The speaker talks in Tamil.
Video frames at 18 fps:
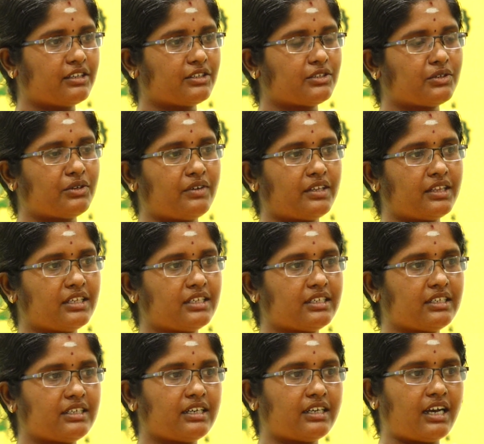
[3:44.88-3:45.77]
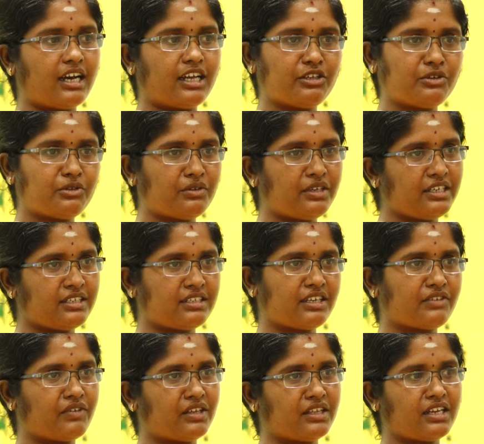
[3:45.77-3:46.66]
ஸோ வந்துட்டு அதுக்கும்
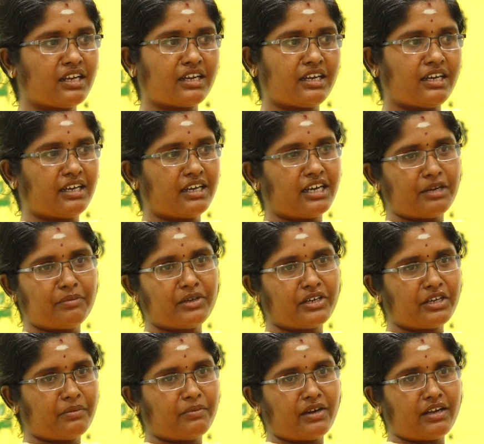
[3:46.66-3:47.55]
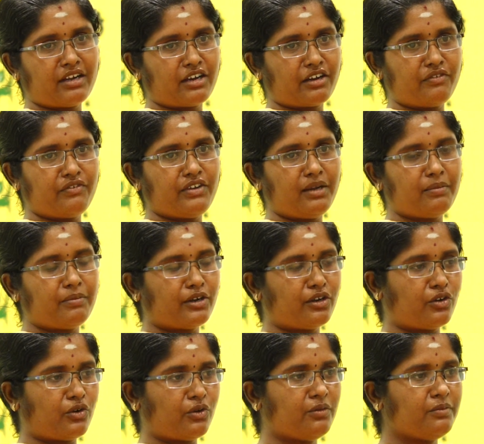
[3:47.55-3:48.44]
ரீசன் வந்து நாங்கள் கர்ப்பகிருபான்னு நாங்கள் ஃபீல்
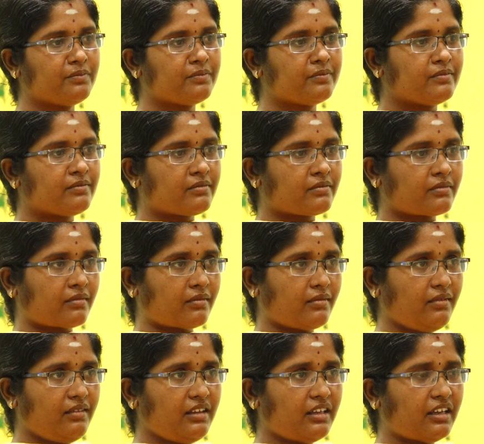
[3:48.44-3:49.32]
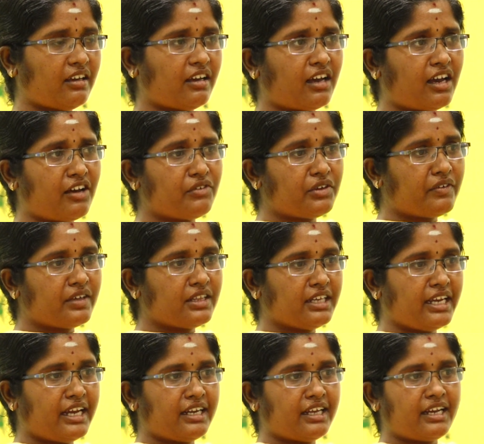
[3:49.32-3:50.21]
பண்ணுறோம் அவர் வந்து
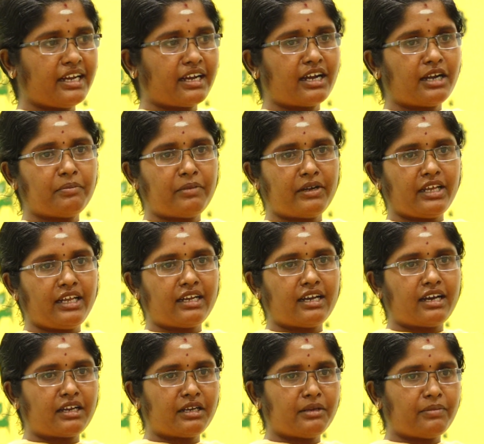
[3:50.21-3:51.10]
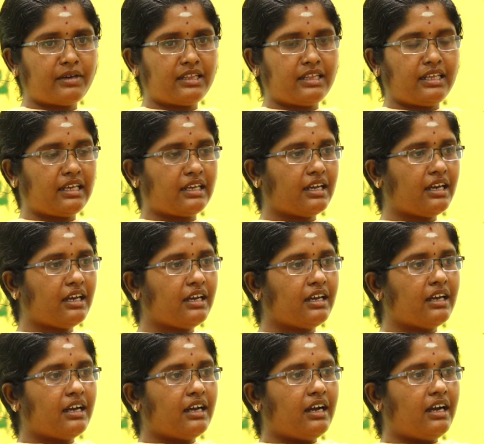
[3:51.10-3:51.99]
என்ன ரெக்கார்ட் பண்ணியிருக்காருன்னு பார்த்தீங்கன்னா
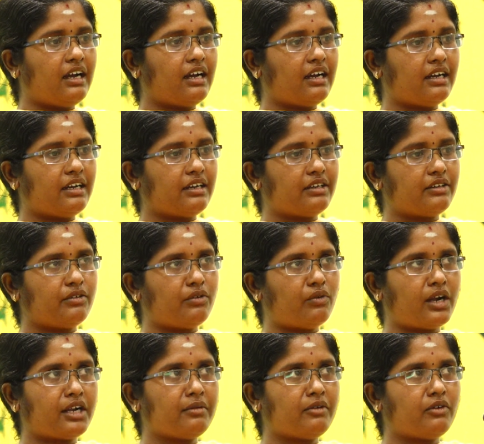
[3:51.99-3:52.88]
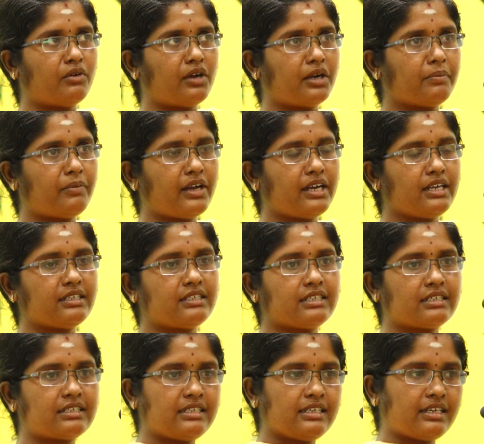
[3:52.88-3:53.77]
ஒன் ஒன் பாயிண்ட்
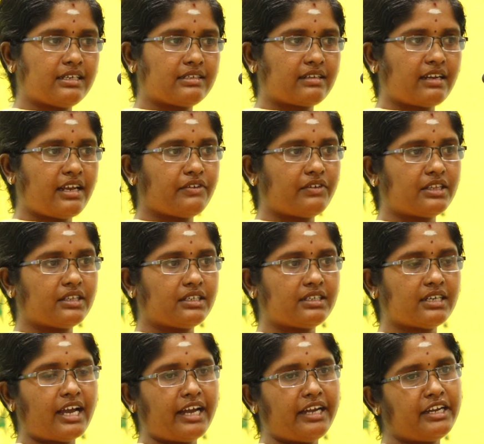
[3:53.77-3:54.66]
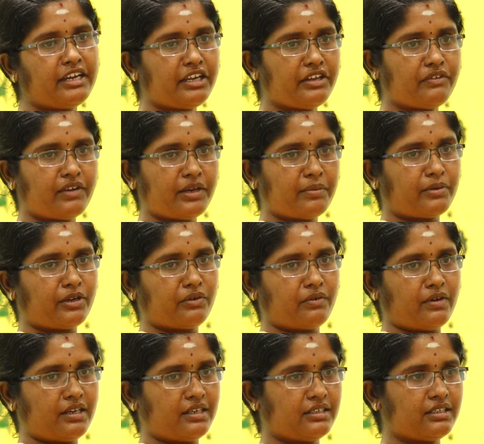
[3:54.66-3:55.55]
சிக்ஸ் இயர்ஸ்லேயே வந்துட்டு ஐடென்டிஃபை
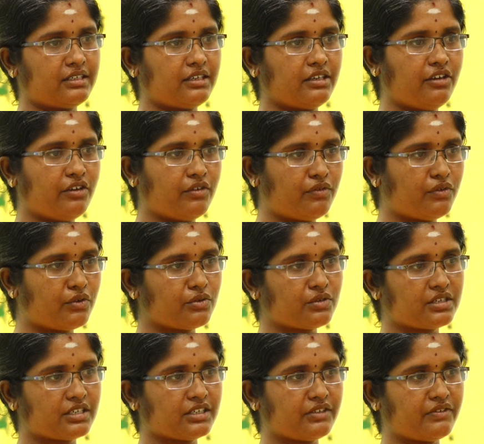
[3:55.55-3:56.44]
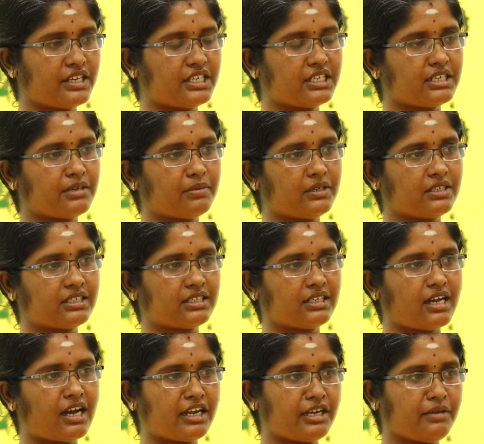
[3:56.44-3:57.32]
பண்ணுவார் ஃப்ரூட்ஸு வெஜிடபிள்ஸு
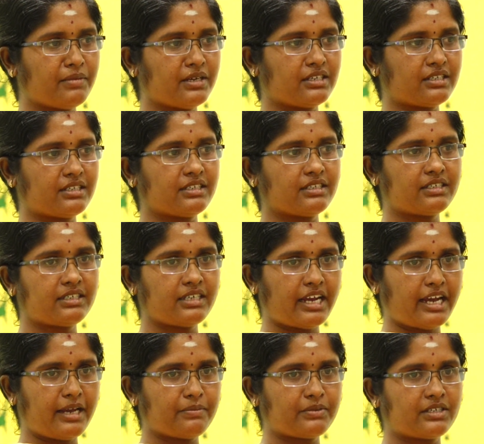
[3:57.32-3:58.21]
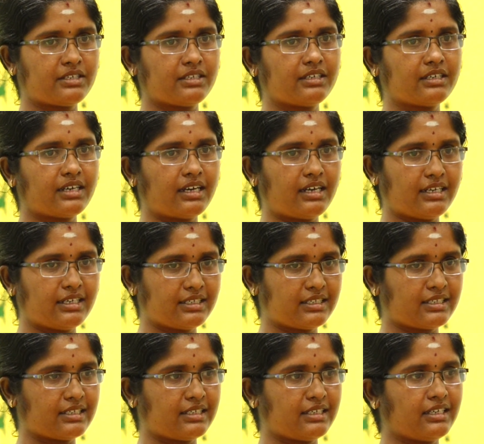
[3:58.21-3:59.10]
அனிமல்ஸு ஷேப்ஸு
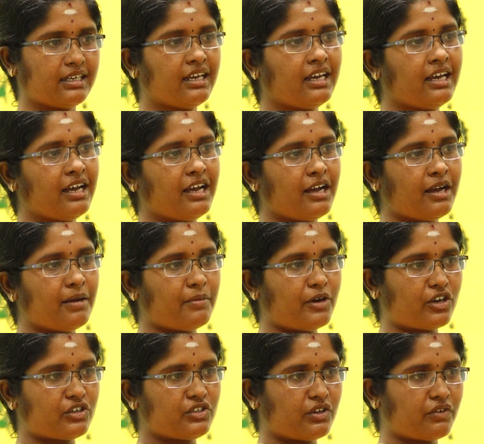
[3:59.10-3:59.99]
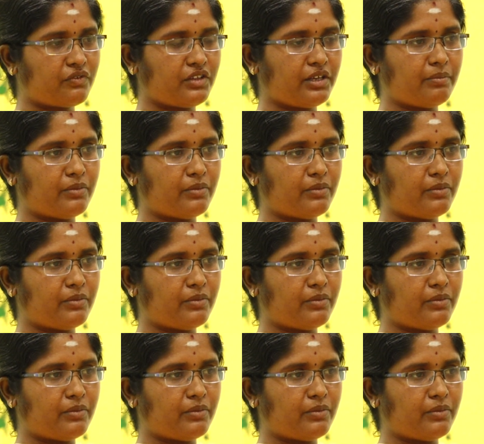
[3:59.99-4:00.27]
கலர்ஸு பார்ட்ஸ் ஆஃப் தி